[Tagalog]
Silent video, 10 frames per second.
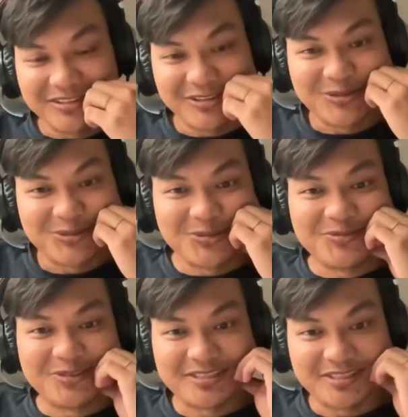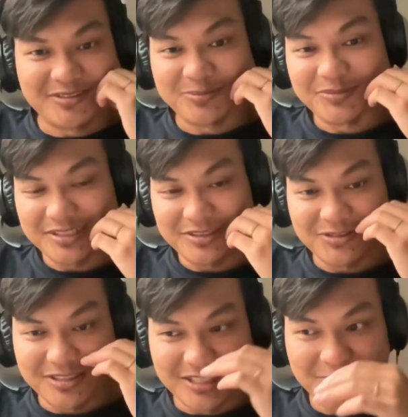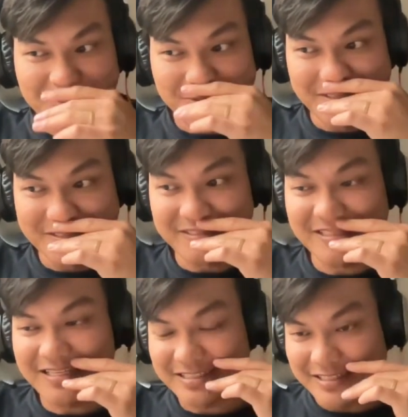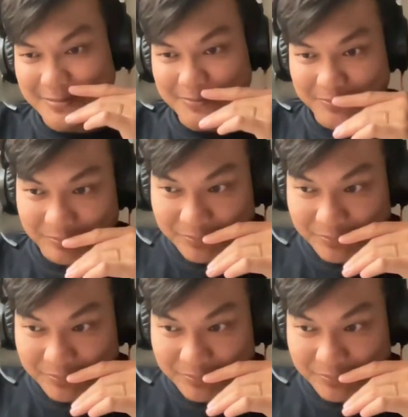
turnovers yan yun yung ginagawa ko last last time